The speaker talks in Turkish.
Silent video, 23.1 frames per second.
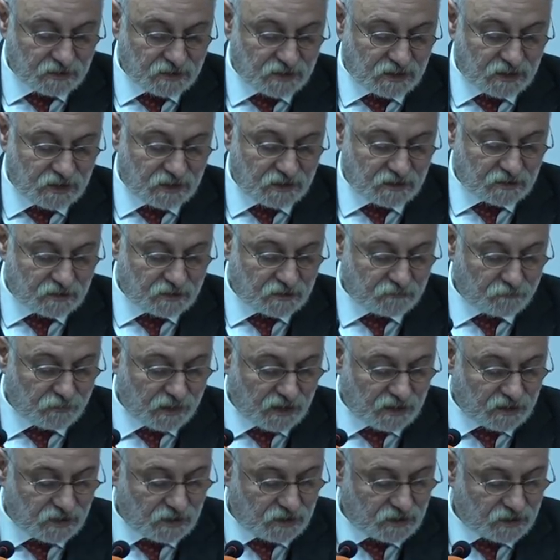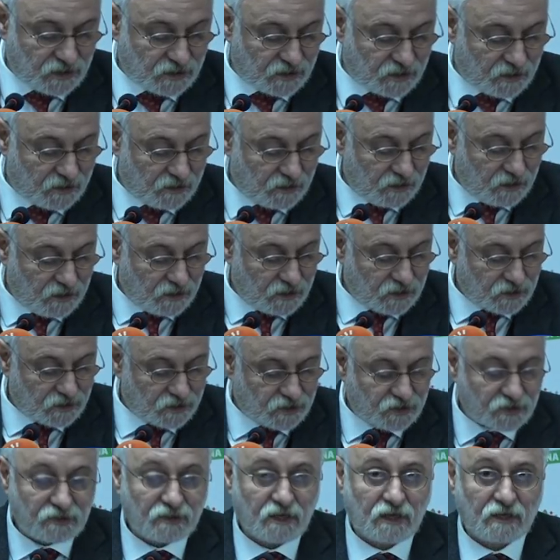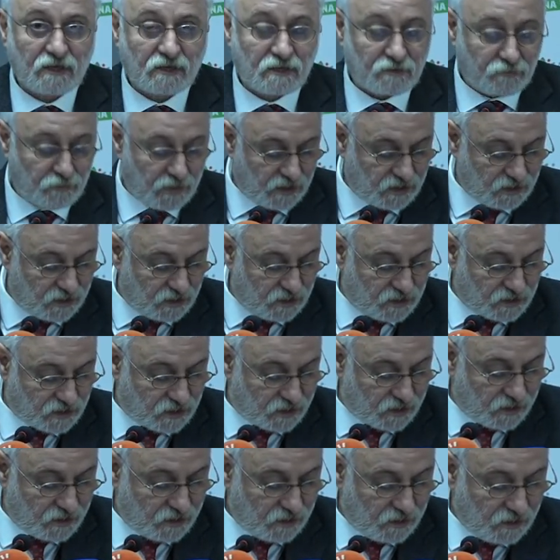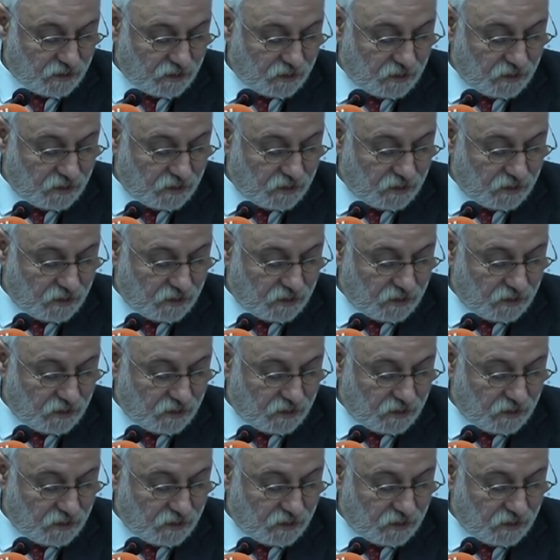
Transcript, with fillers: Siirt 5 ilçede, Şırnak 5 ilçede,